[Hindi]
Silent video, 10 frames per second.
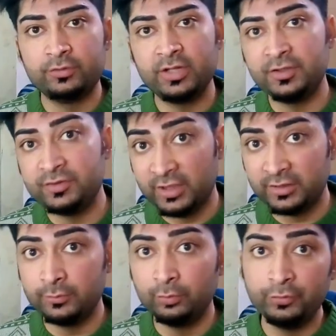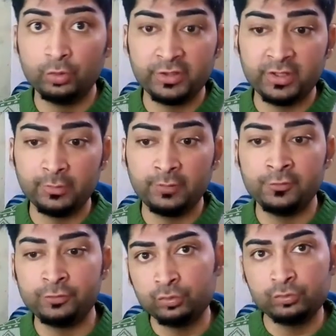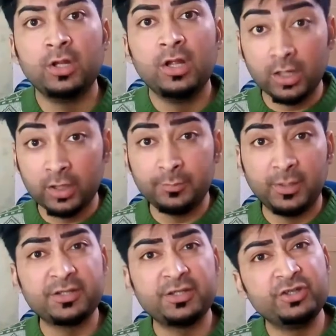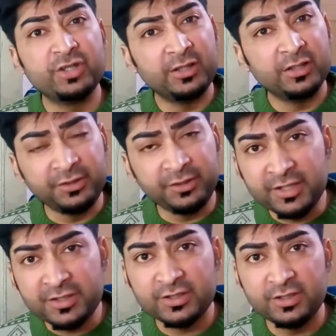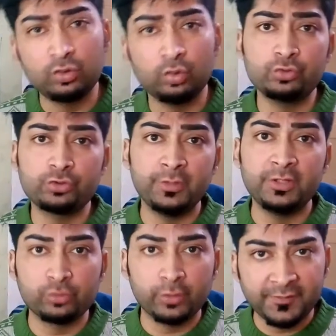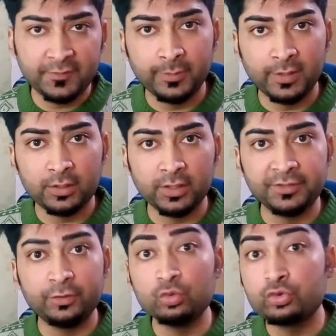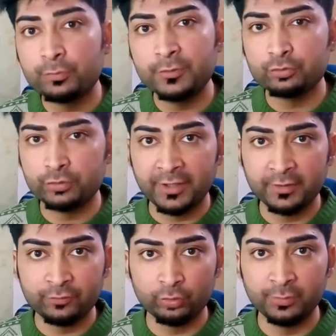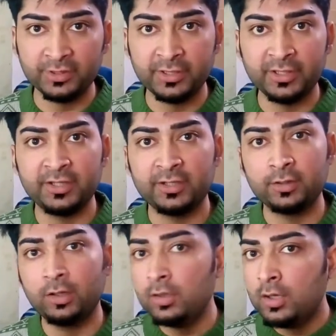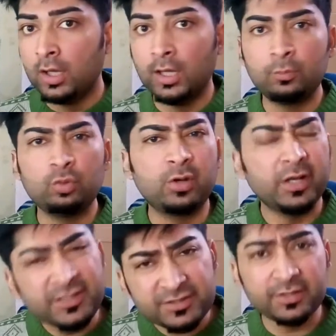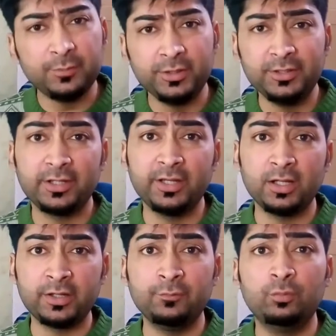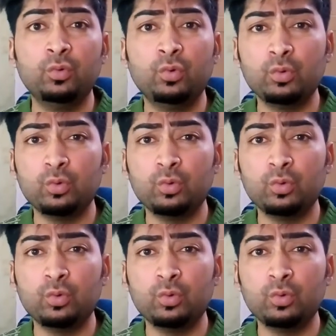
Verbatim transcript: जैकी चैन की मूवी होने के बावजूद अगर बात की जाए नाइन्टीज की तो उसमें जुरैसिक पार्क आई थी उसमें जो डायनासोर बनाया गया था आपको कहीं से भी नहीं लगेगा कि वो